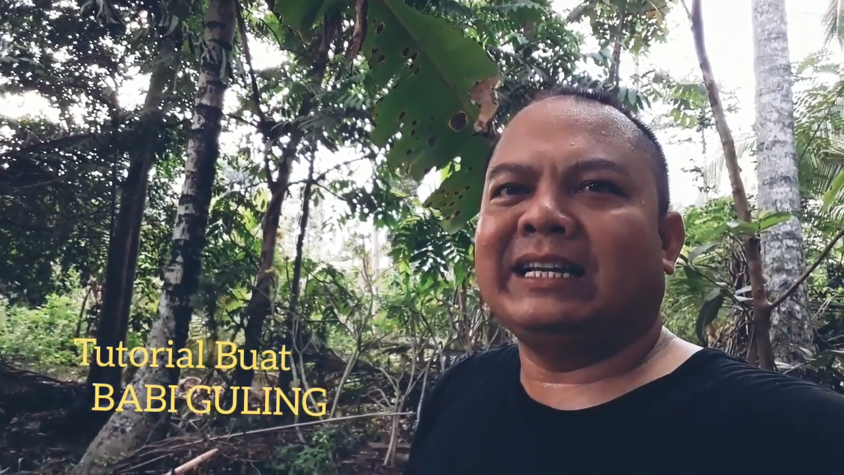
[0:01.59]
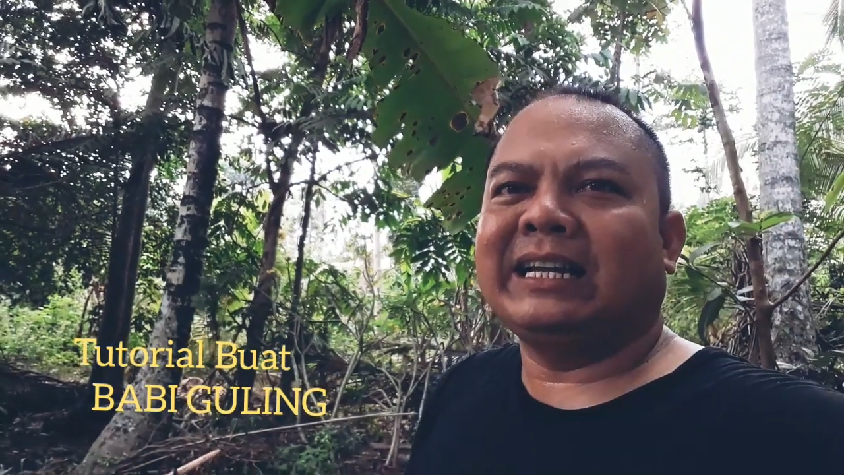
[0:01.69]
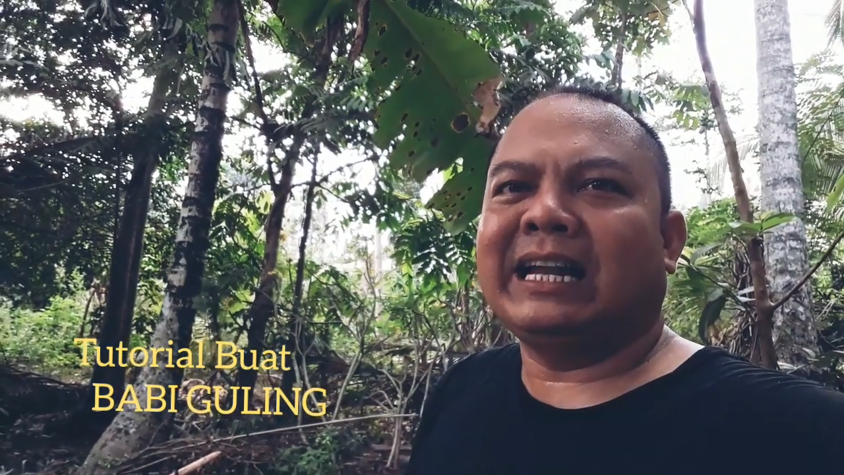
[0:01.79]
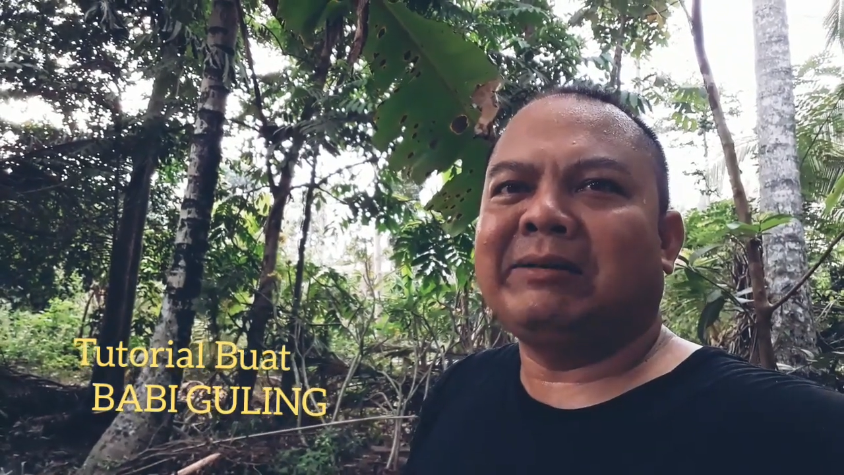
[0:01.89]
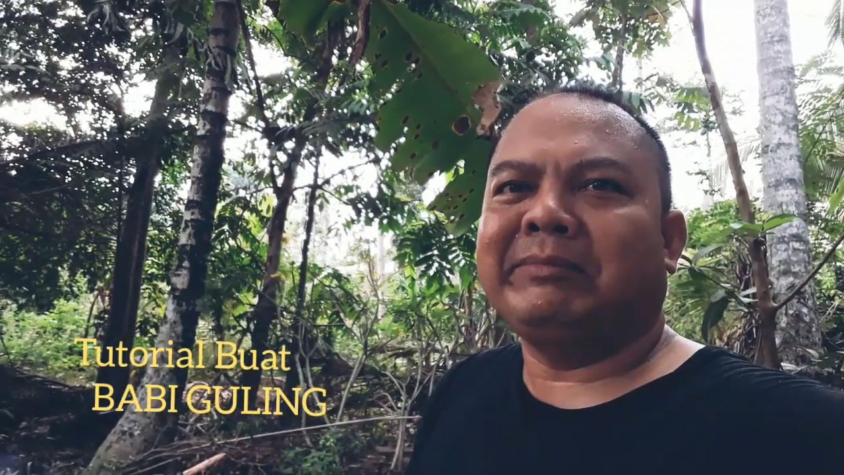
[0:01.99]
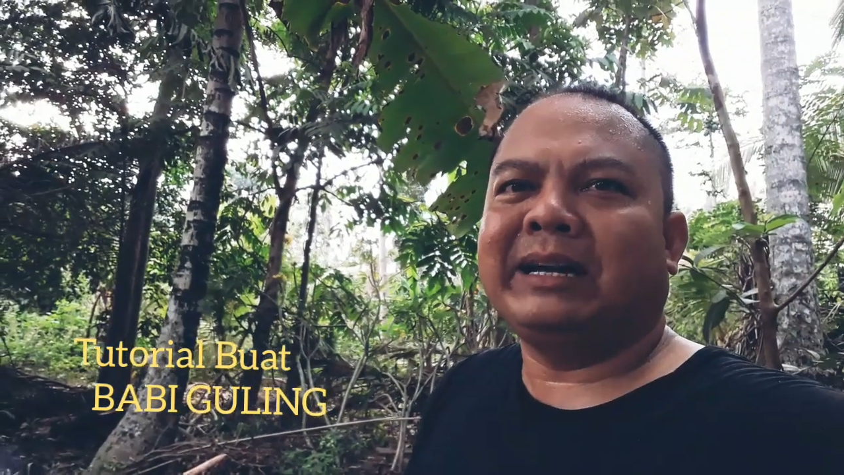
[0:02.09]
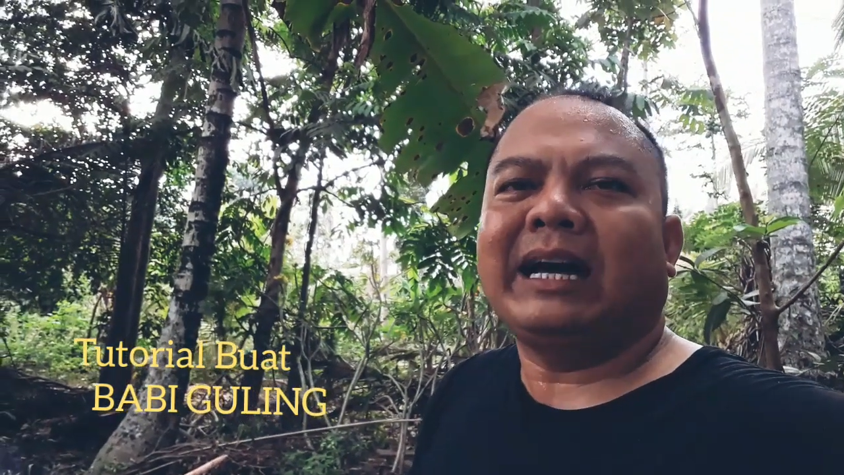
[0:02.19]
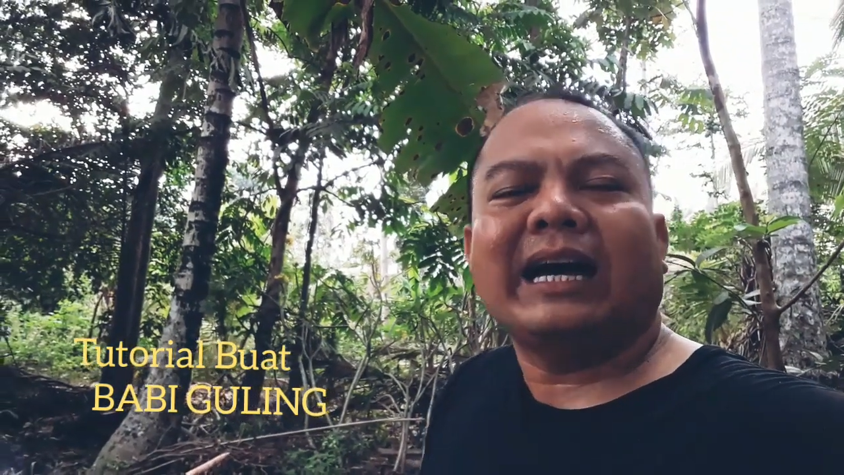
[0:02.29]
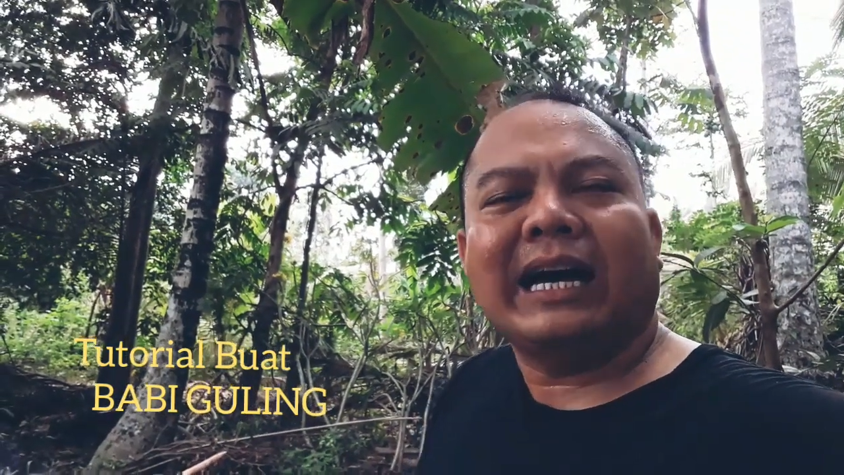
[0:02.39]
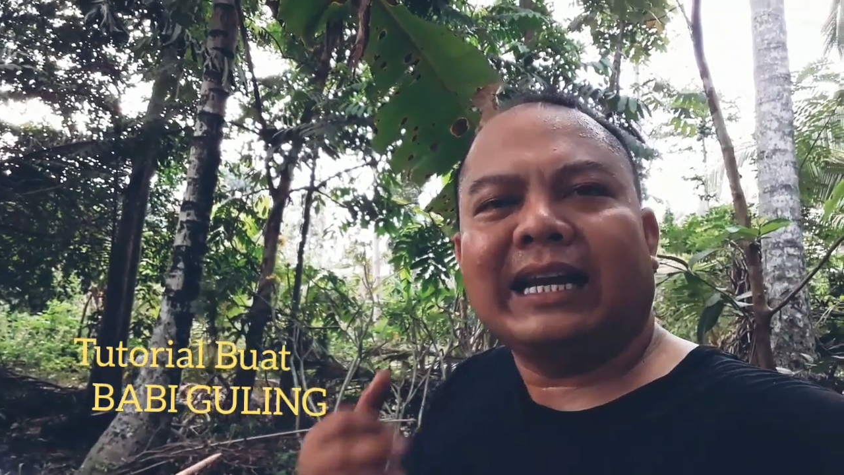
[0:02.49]
Dalam
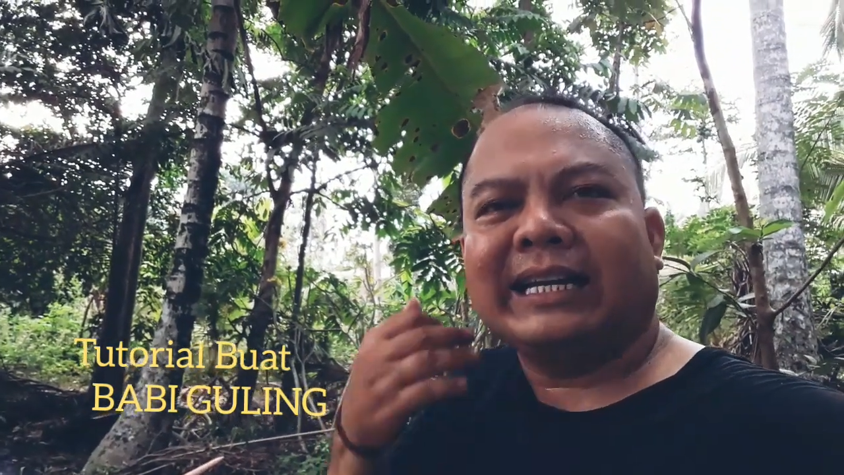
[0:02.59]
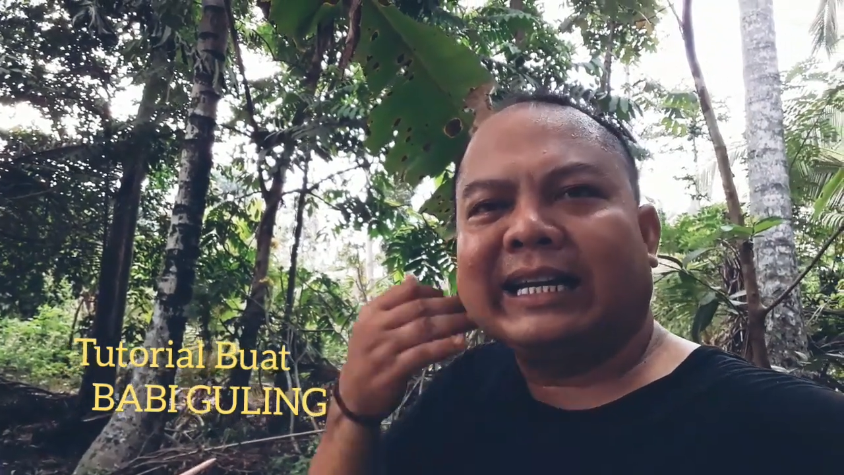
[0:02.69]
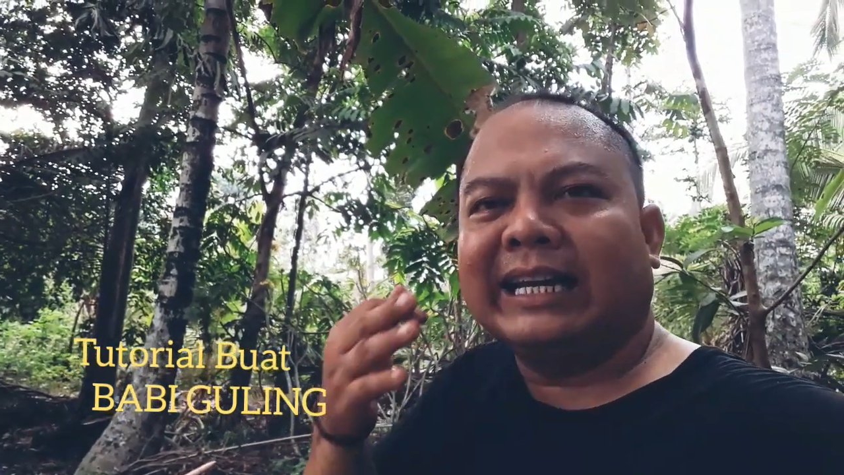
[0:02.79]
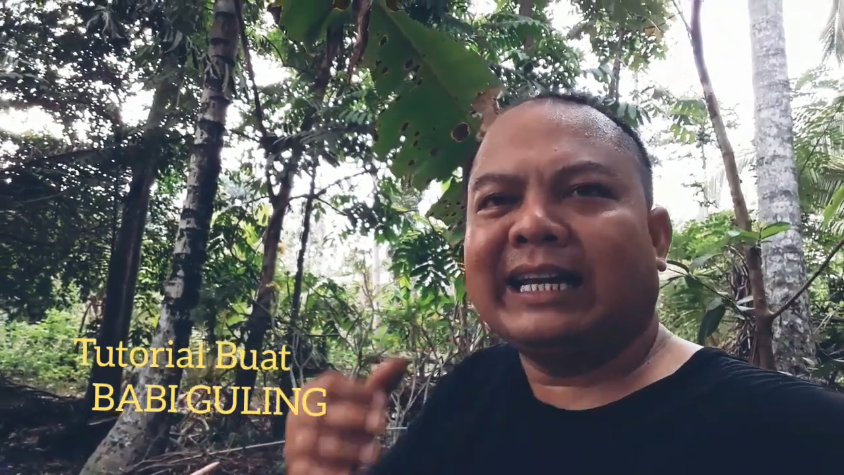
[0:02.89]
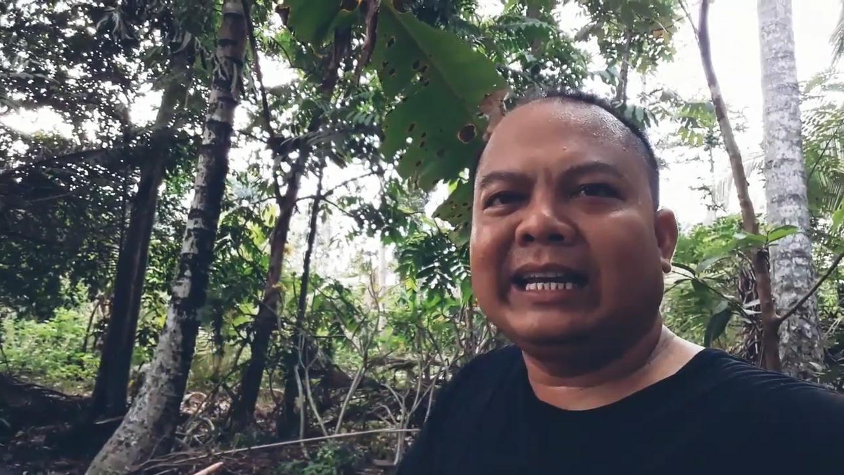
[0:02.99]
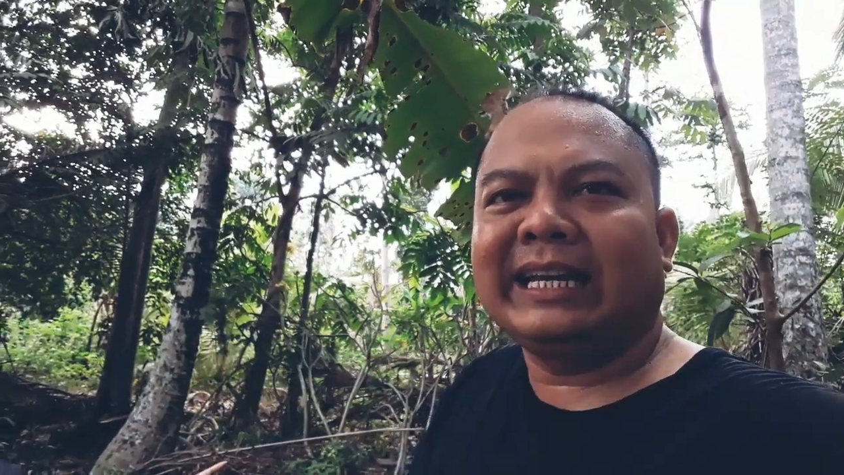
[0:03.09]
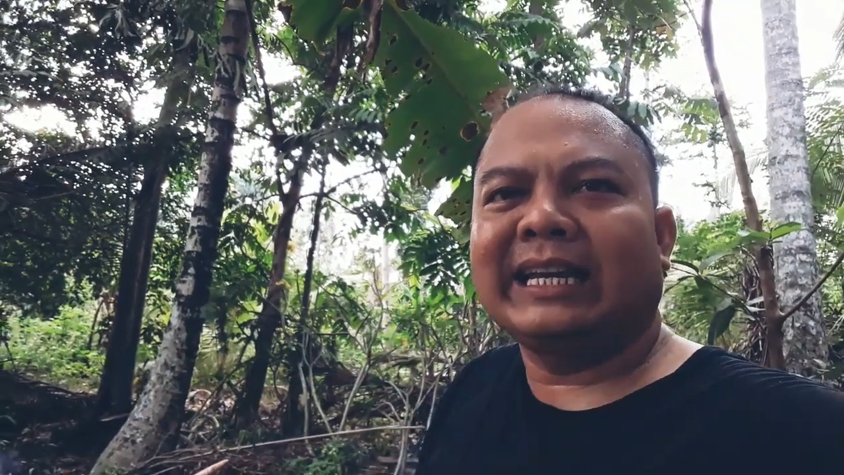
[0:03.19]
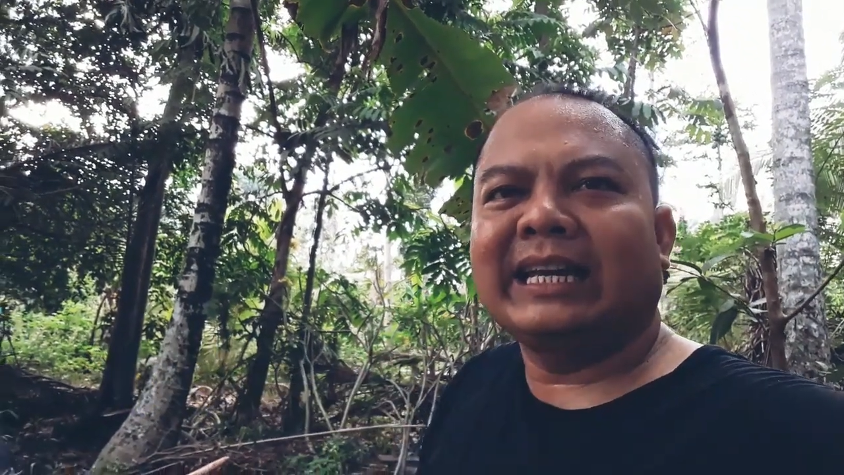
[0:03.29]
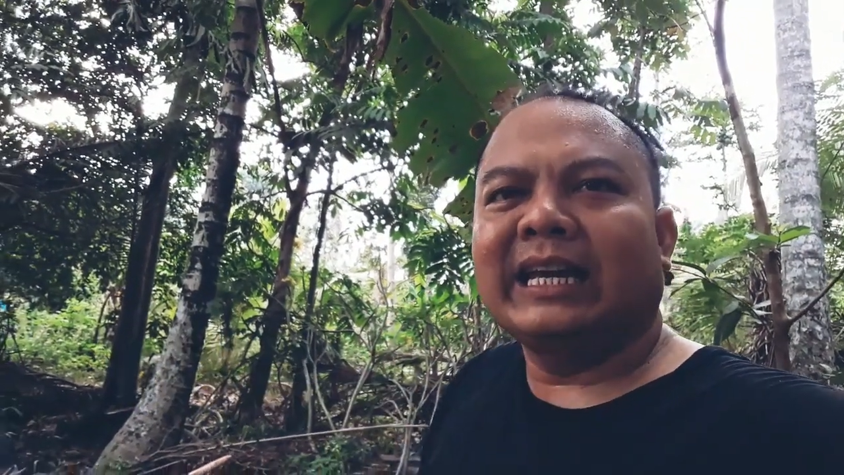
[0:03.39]
hal ini